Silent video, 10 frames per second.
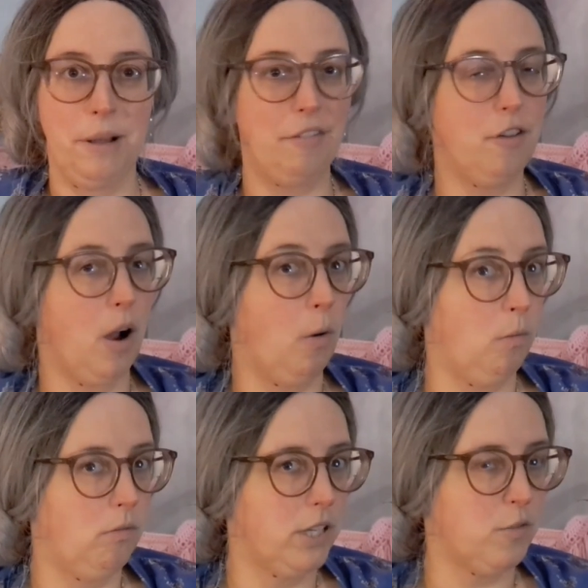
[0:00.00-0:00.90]
Parfois
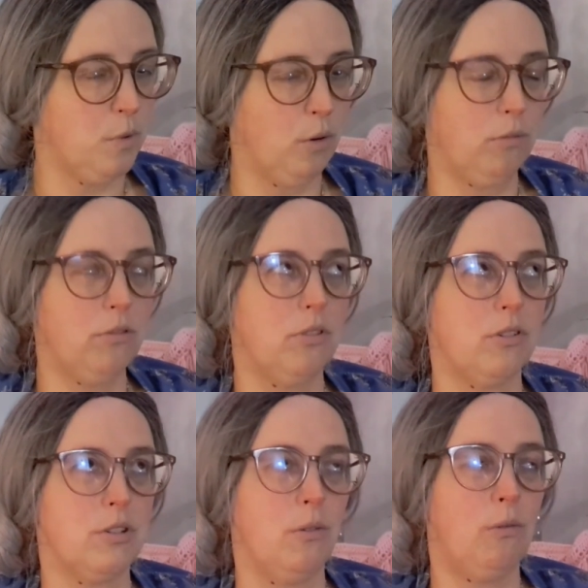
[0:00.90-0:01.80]
on, et je me compte dans
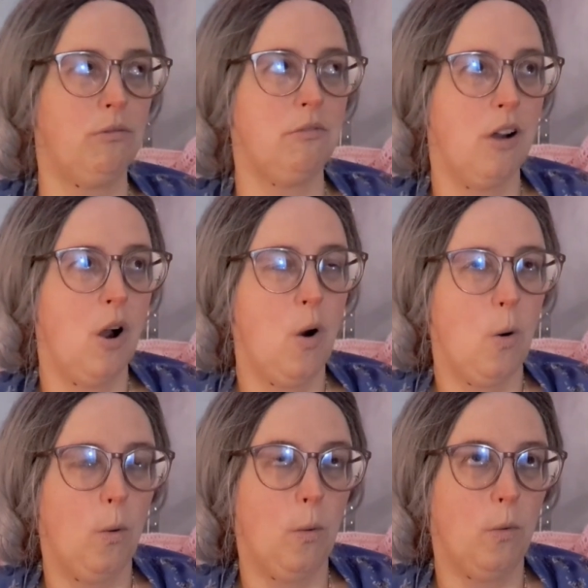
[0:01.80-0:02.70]
ce on,
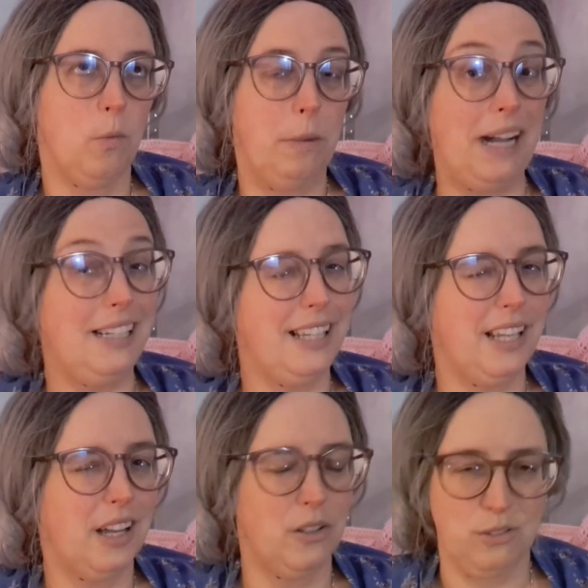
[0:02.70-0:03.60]
on parle
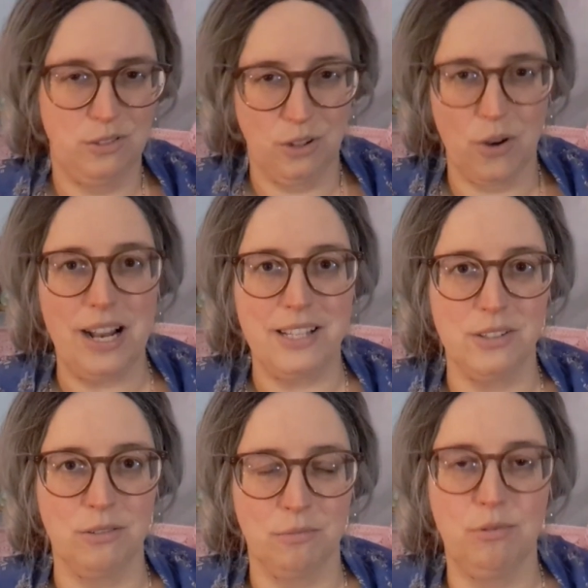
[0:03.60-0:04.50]
de
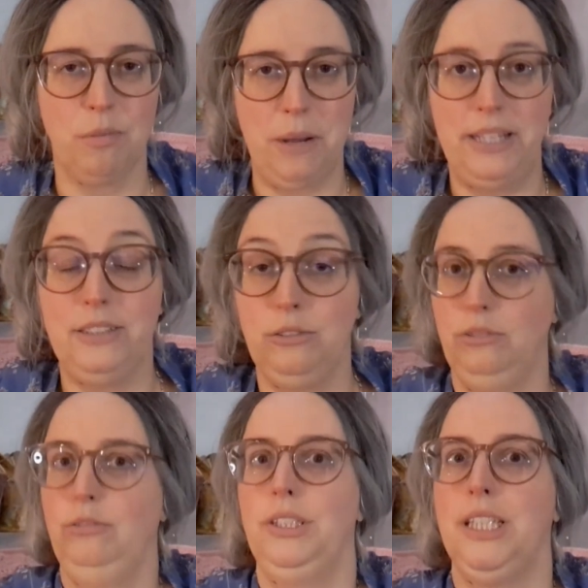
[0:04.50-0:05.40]
relations pour parler de
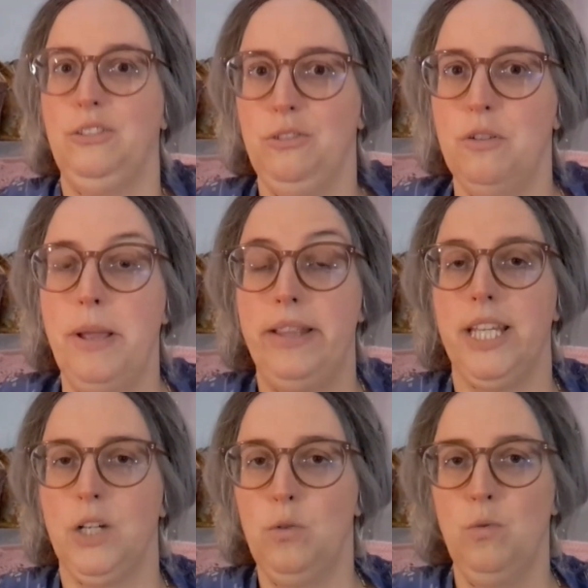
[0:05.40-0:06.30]
tout ce qui est du domaine
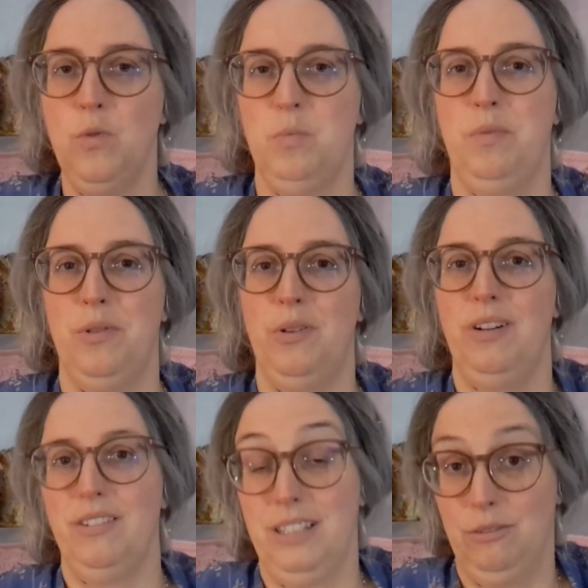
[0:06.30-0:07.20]
des coupes
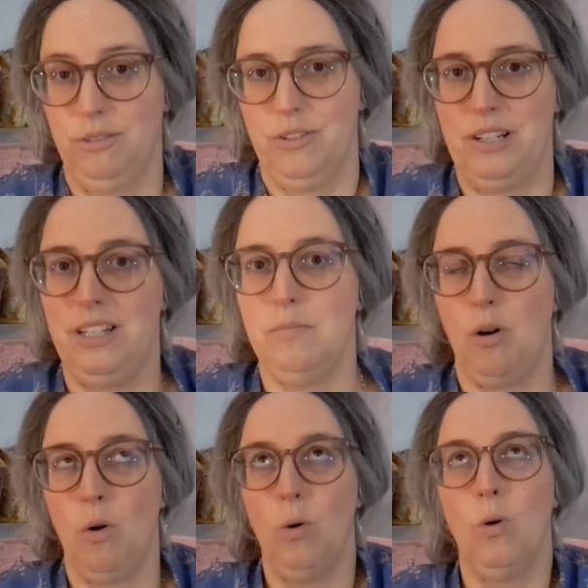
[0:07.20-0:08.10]
euh, et donc de
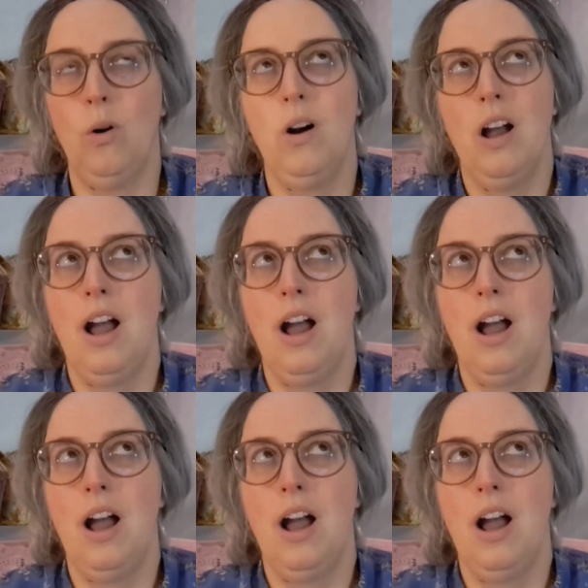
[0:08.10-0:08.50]
l'élément eau.